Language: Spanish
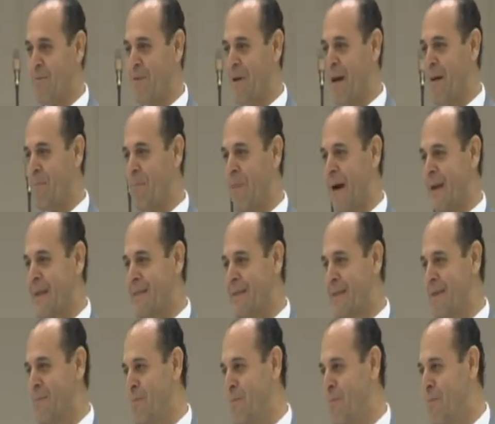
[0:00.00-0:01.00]
una
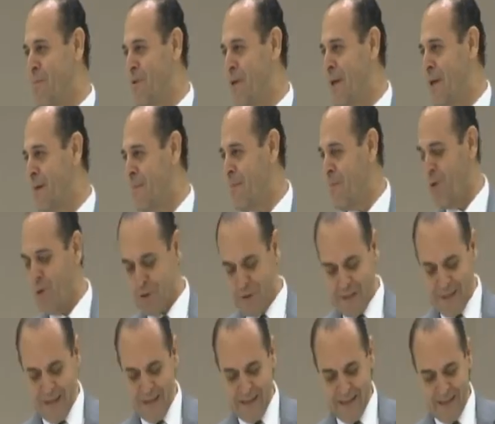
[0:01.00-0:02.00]
parte muy
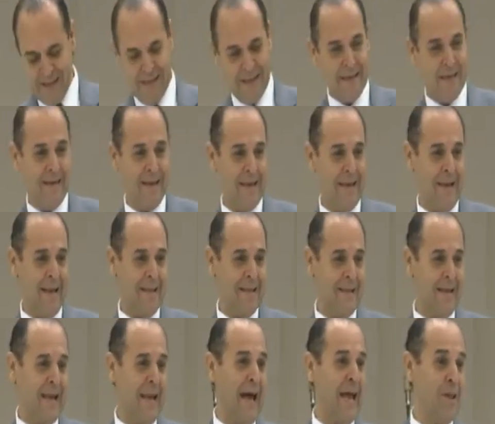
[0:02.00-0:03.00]
hermosa
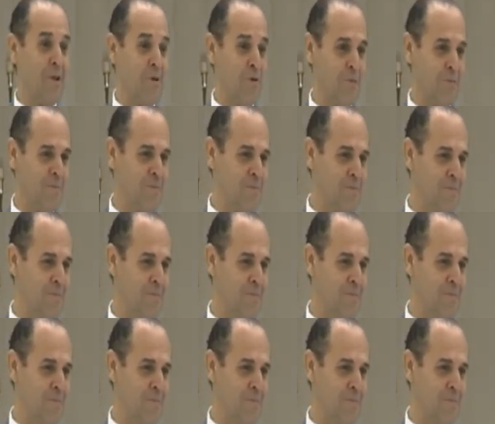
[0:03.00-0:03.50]
del, año.